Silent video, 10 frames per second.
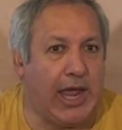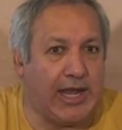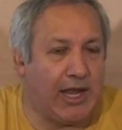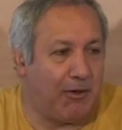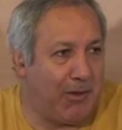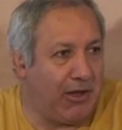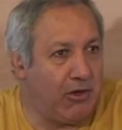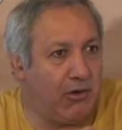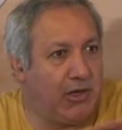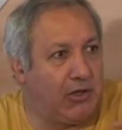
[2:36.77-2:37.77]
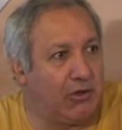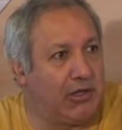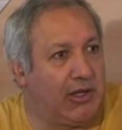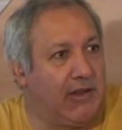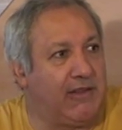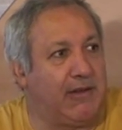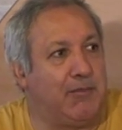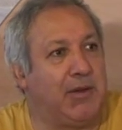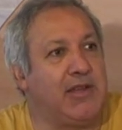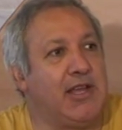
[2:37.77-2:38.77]
en el medio en donde
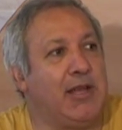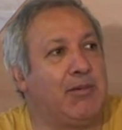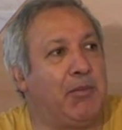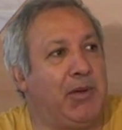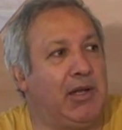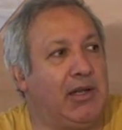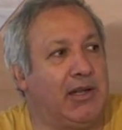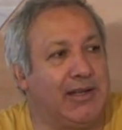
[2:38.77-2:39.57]
desempeña el papel